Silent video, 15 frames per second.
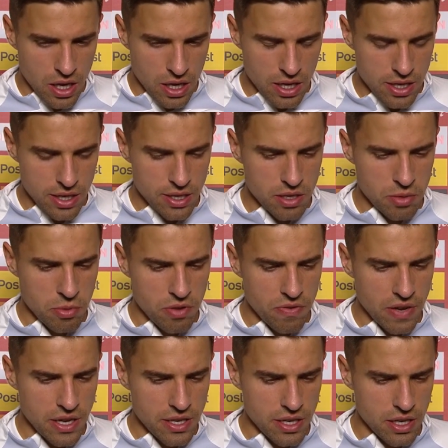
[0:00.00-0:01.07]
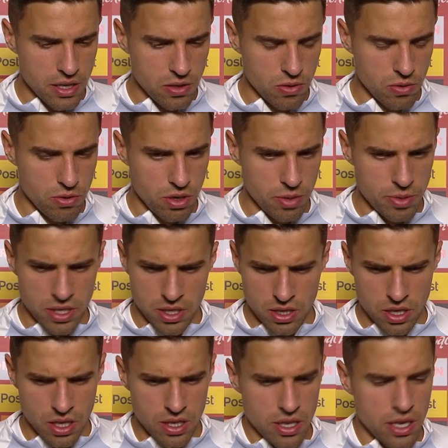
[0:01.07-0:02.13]
kiedy jesteśmy otwarci, kiedy są duże
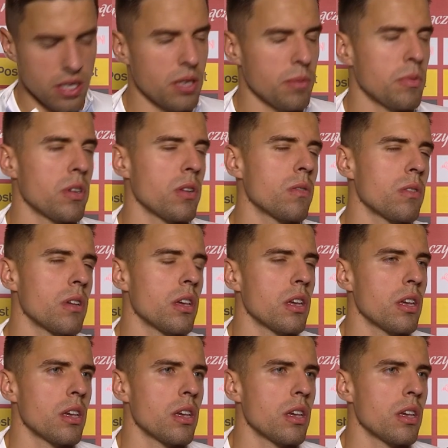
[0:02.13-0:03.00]
przestrzenie, tracimy ją i,